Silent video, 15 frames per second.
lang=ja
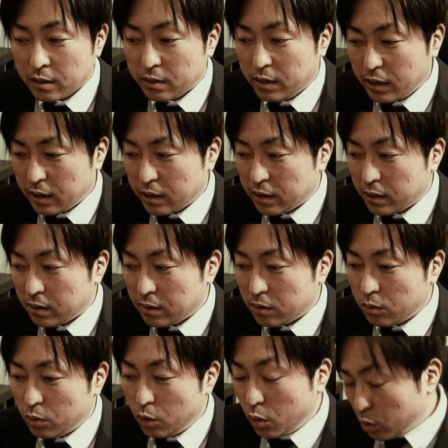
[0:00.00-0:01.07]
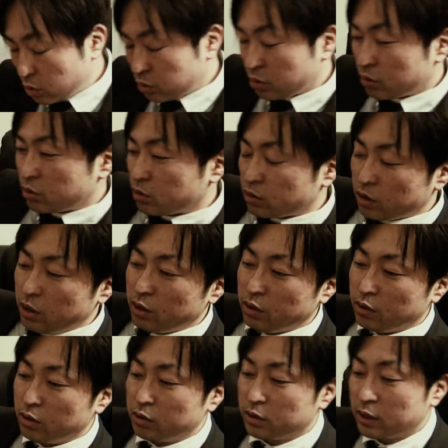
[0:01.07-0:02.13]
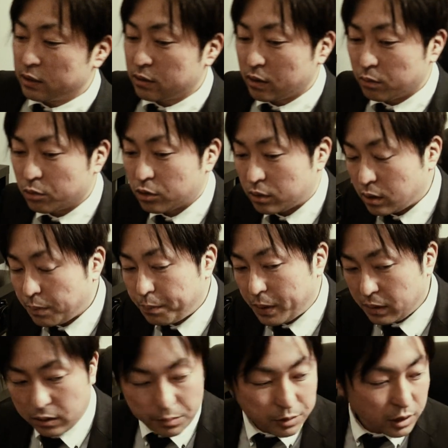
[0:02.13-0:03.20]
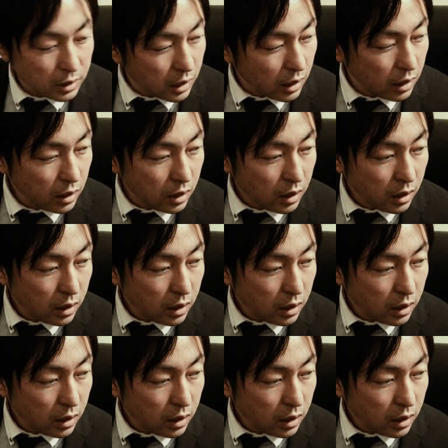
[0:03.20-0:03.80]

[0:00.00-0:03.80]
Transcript: でおーっとっとっとなんて思ってパッて見たら